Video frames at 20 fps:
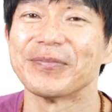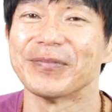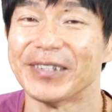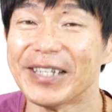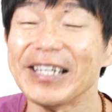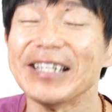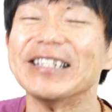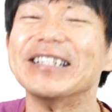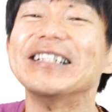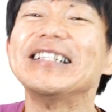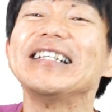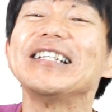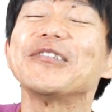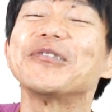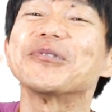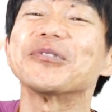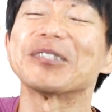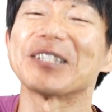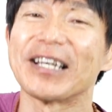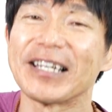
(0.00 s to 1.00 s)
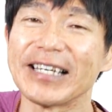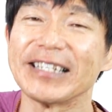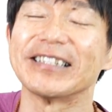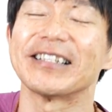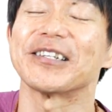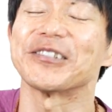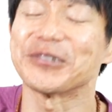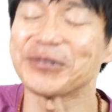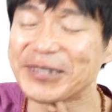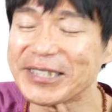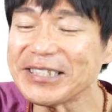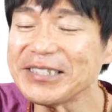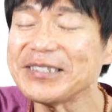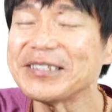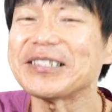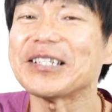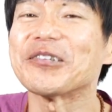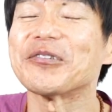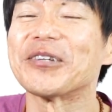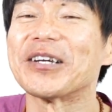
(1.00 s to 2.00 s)
ね、いいことしかない。ただ人
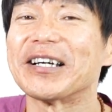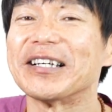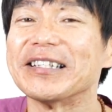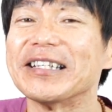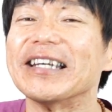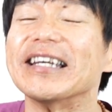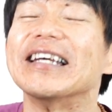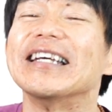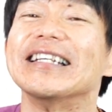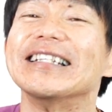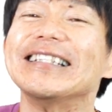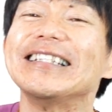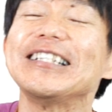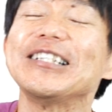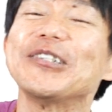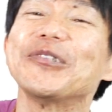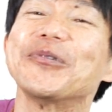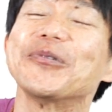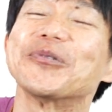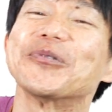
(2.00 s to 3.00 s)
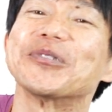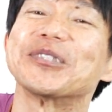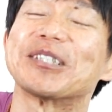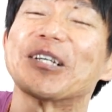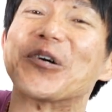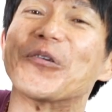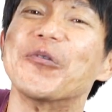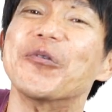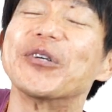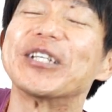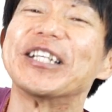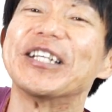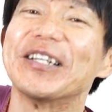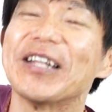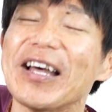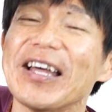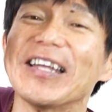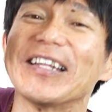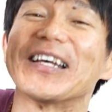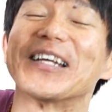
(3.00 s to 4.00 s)
生の中でいいことしか起き
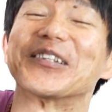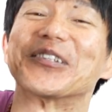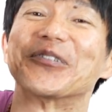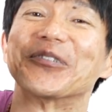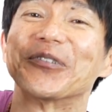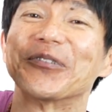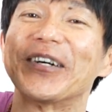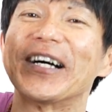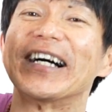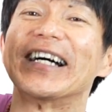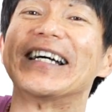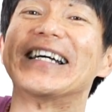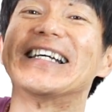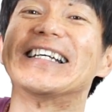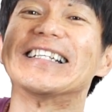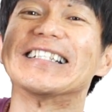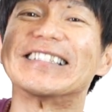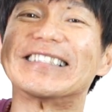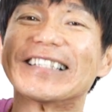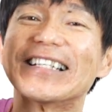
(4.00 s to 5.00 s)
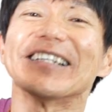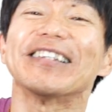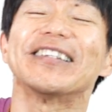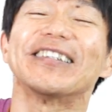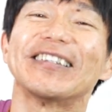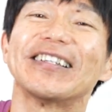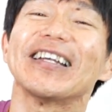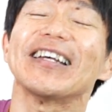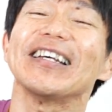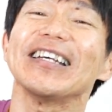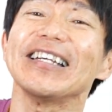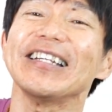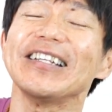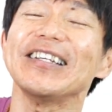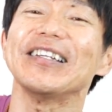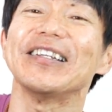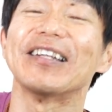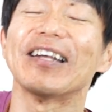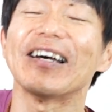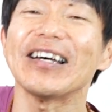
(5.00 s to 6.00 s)
ないなんてことは絶対
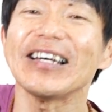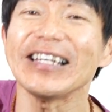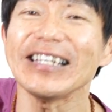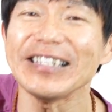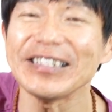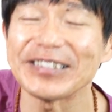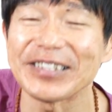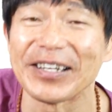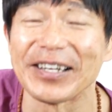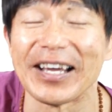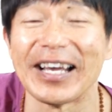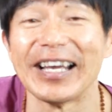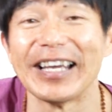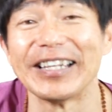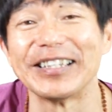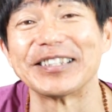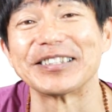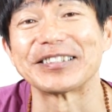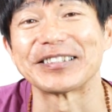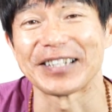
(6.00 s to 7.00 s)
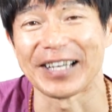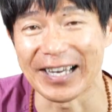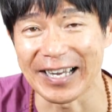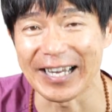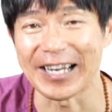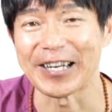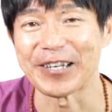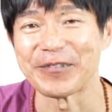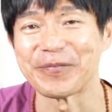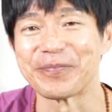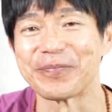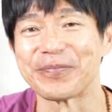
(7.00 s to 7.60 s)
にないじゃないですか。